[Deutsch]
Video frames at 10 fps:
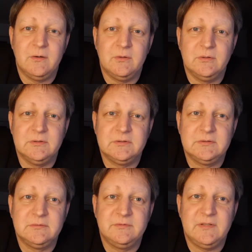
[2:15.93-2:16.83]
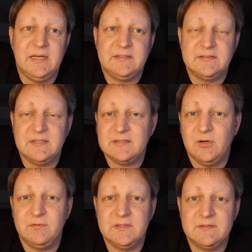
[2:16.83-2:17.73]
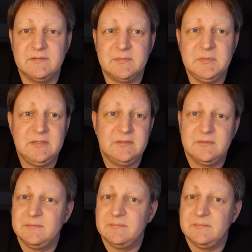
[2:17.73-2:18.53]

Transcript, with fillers: Und vielleicht ist das auch was, was mich